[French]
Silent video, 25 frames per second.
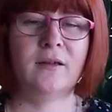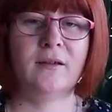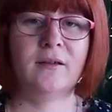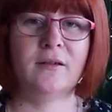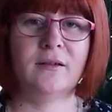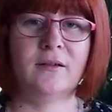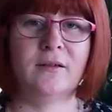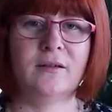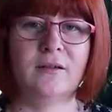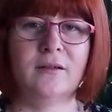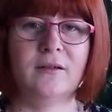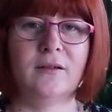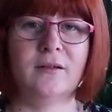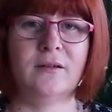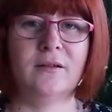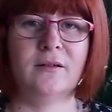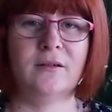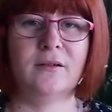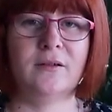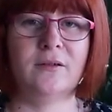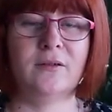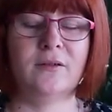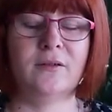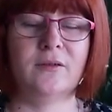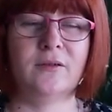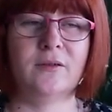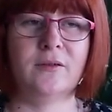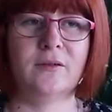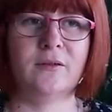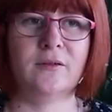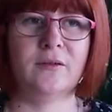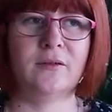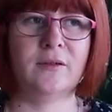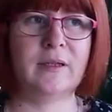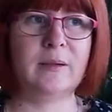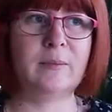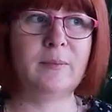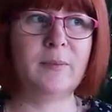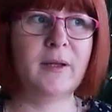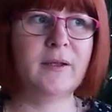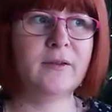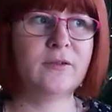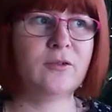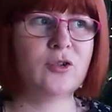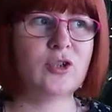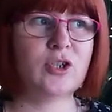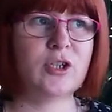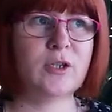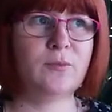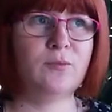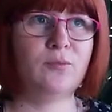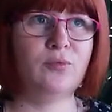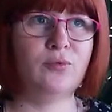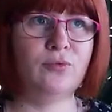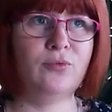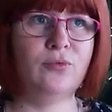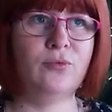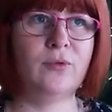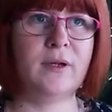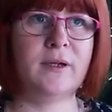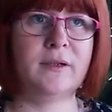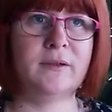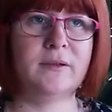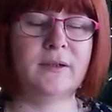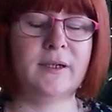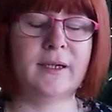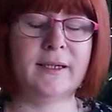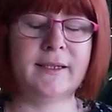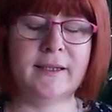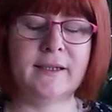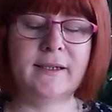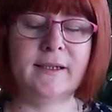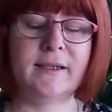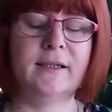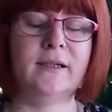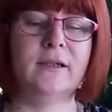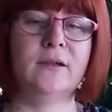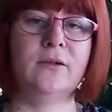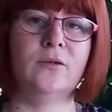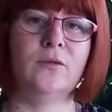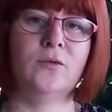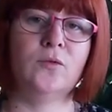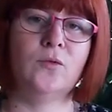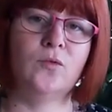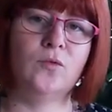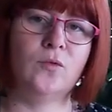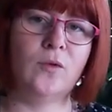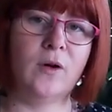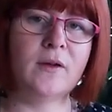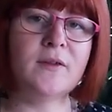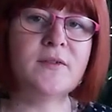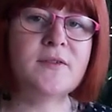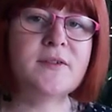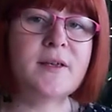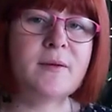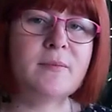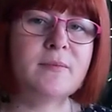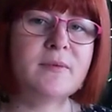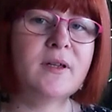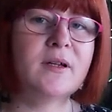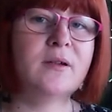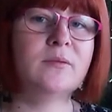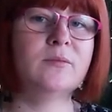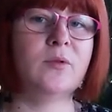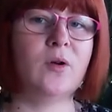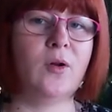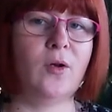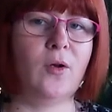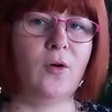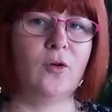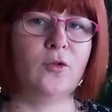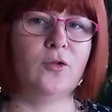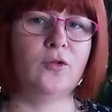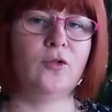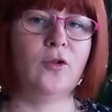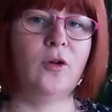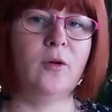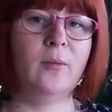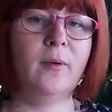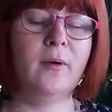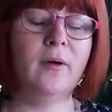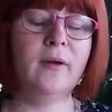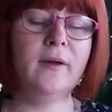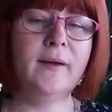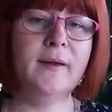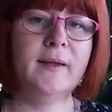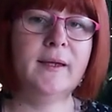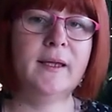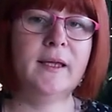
euh, Des plantes que j'ai pu euh, acquérir courant septembre et octobre